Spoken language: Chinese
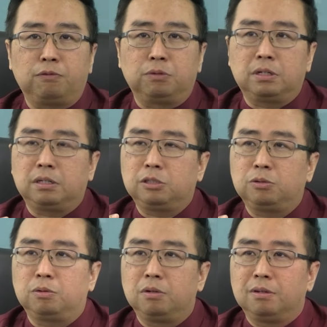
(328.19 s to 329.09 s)
府呢，
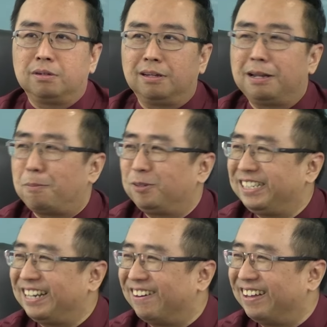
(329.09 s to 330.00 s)
就啊不
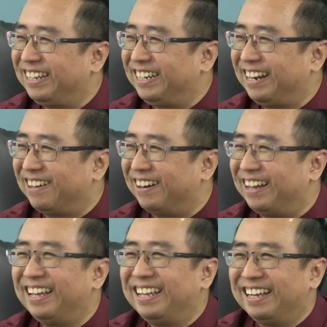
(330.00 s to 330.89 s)
行了啦，一年了啊。